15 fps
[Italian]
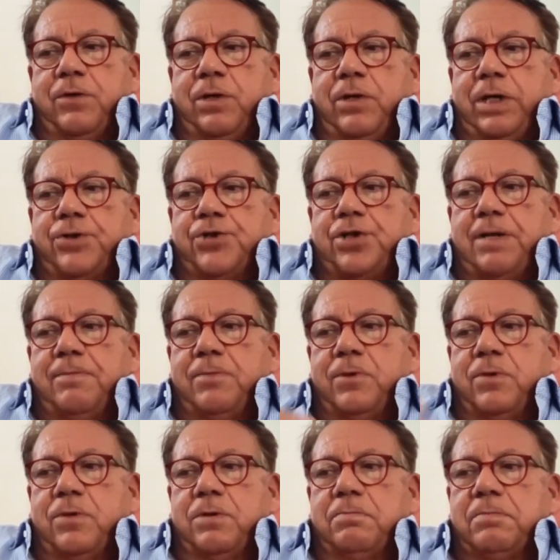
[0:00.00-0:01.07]
quando
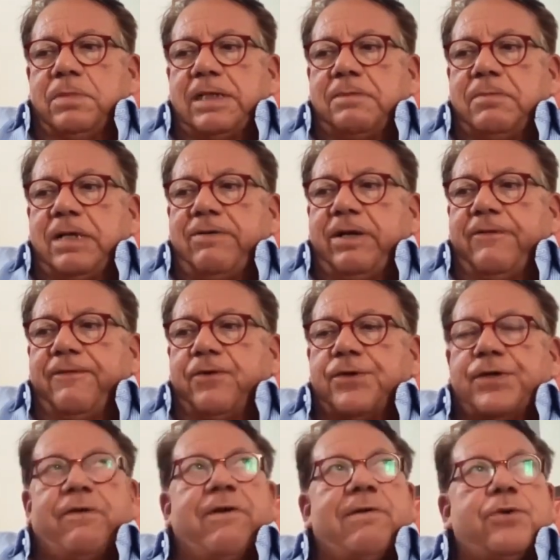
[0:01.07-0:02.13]
lanciammo, mi sembrava che
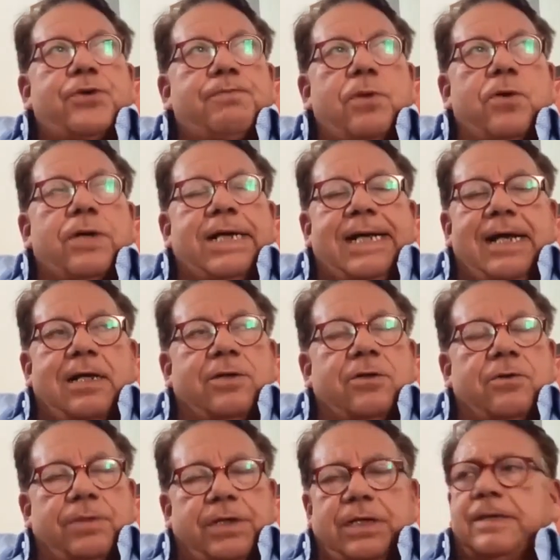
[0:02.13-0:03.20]
forse avevamo
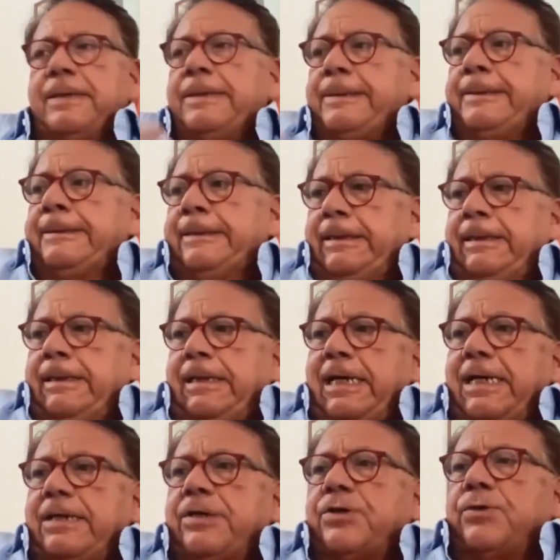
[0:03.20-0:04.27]
sbloccato perché
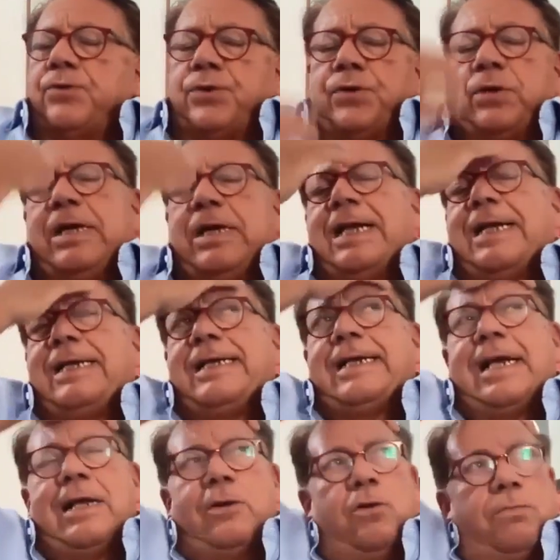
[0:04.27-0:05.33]
nella discussione, nella
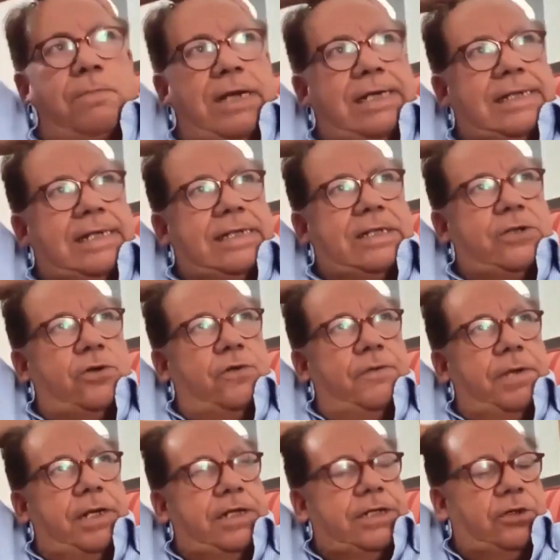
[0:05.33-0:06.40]
critica alla globalizzazione,
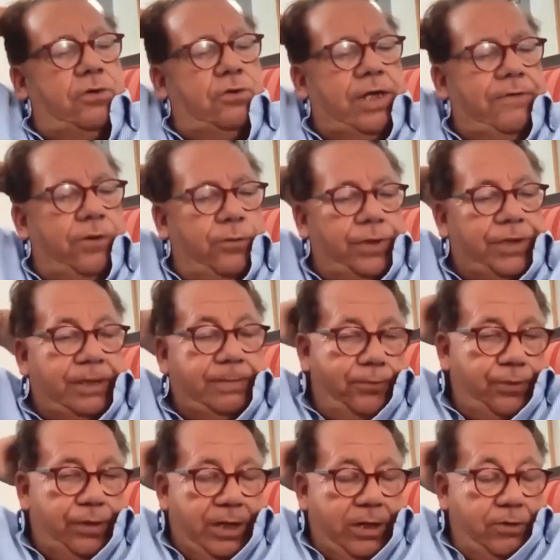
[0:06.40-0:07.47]
ovviamente si toccavano questi
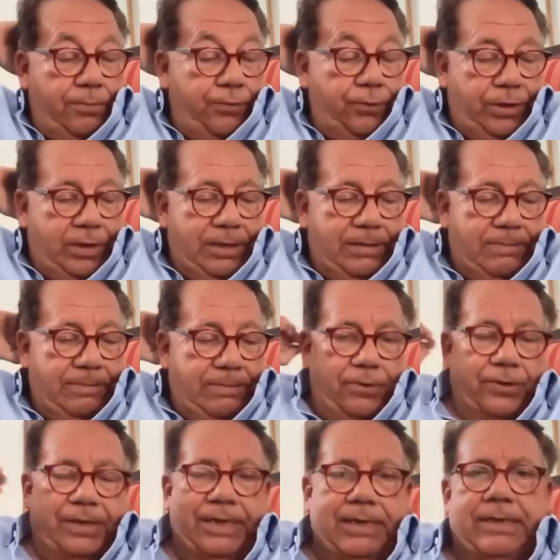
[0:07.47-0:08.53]
punti che erano punti
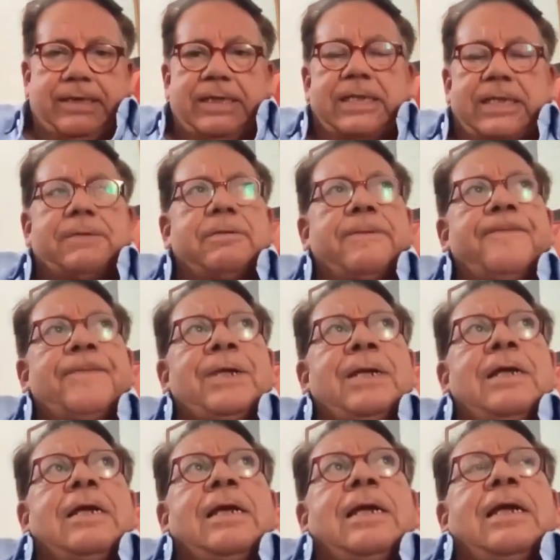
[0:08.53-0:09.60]
importantissimi.
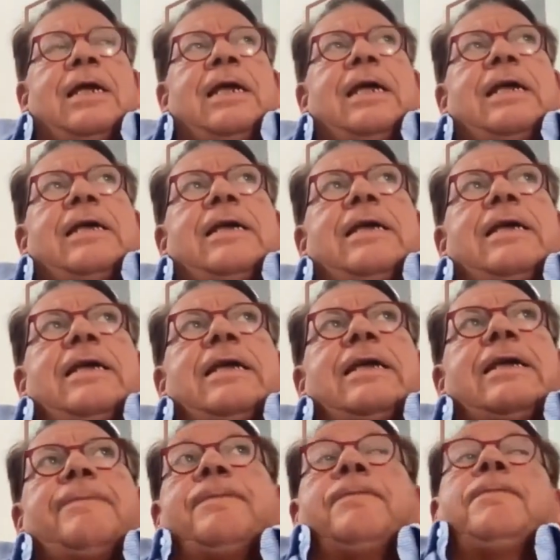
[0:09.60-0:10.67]

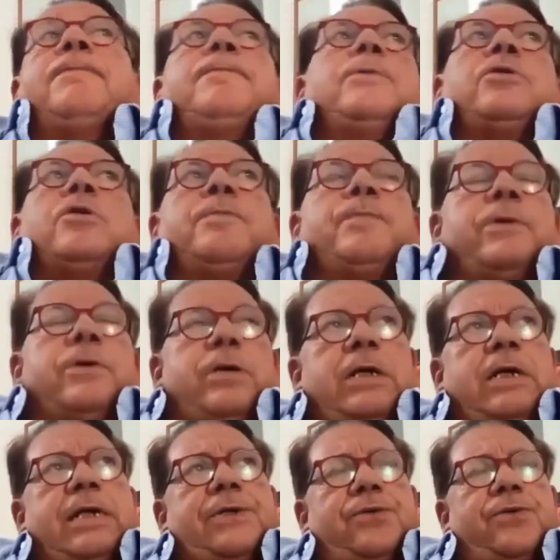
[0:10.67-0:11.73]
E purtroppo
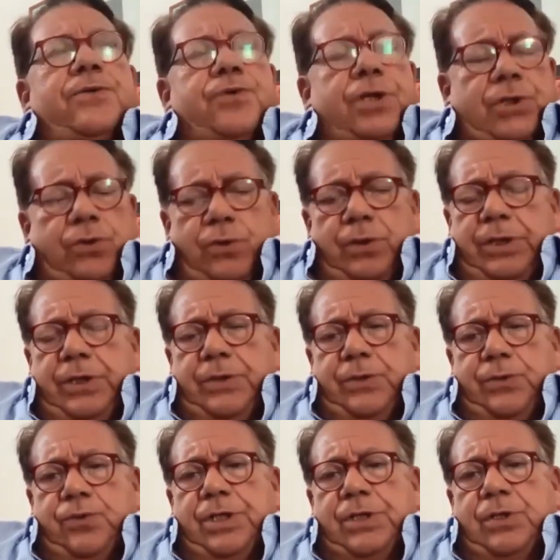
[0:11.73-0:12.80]
è successo quello che è
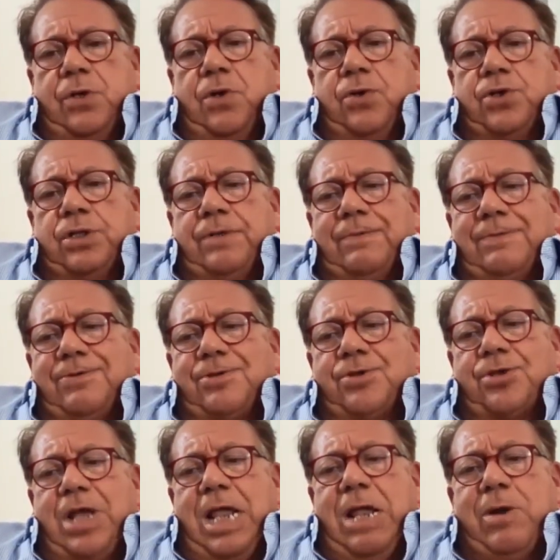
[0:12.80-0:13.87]
successo. Oggi
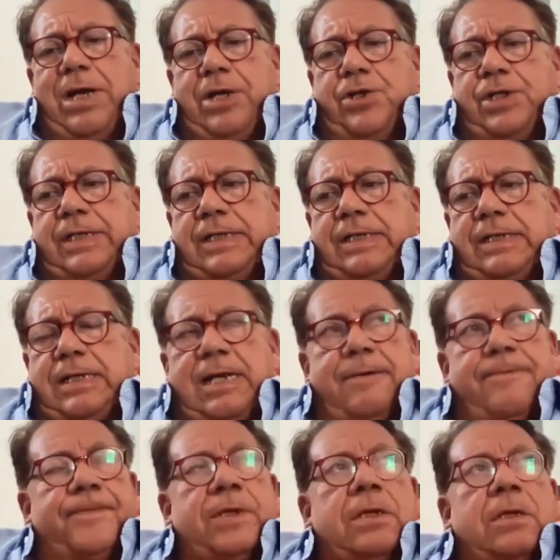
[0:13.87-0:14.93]
è una
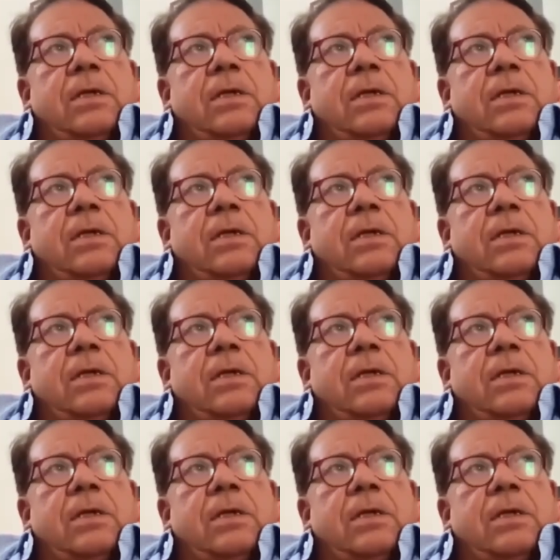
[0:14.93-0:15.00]
necessità,